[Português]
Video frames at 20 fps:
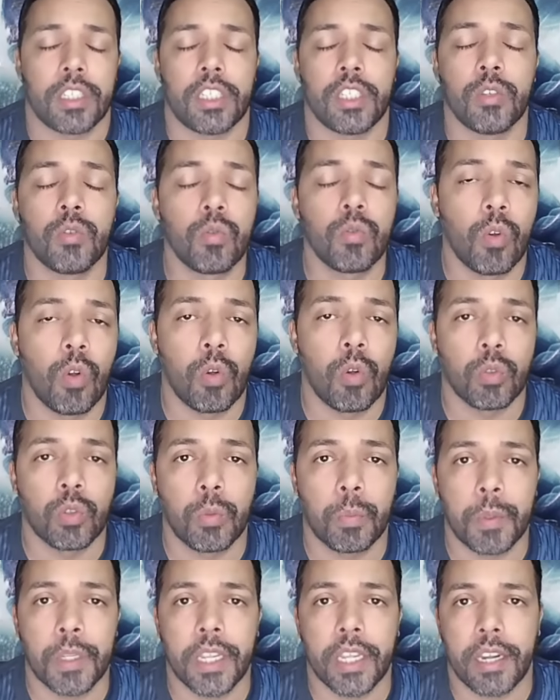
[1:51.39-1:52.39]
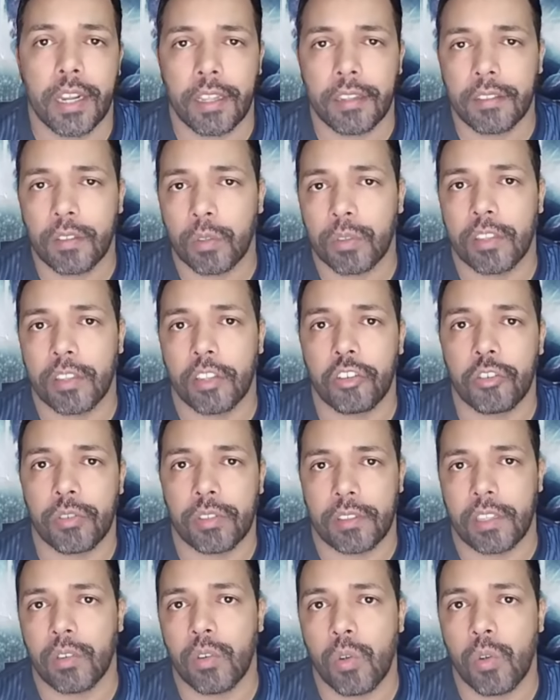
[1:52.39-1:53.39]
e um gol do Pinheirense, ou seja,
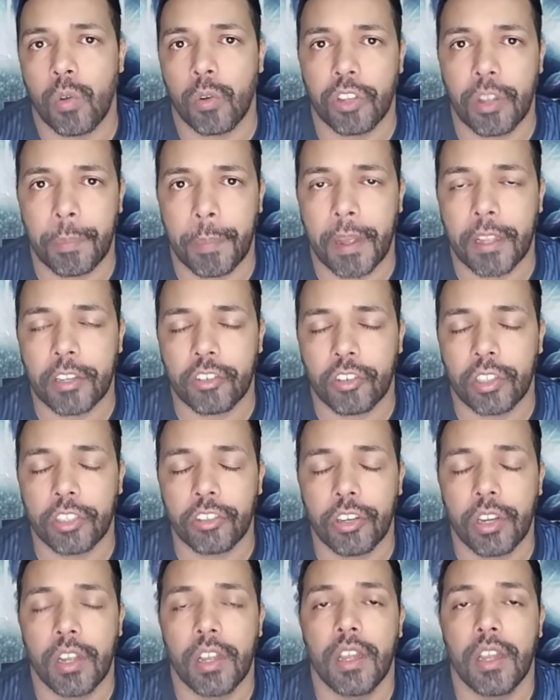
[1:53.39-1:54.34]
os cinco gols da partida,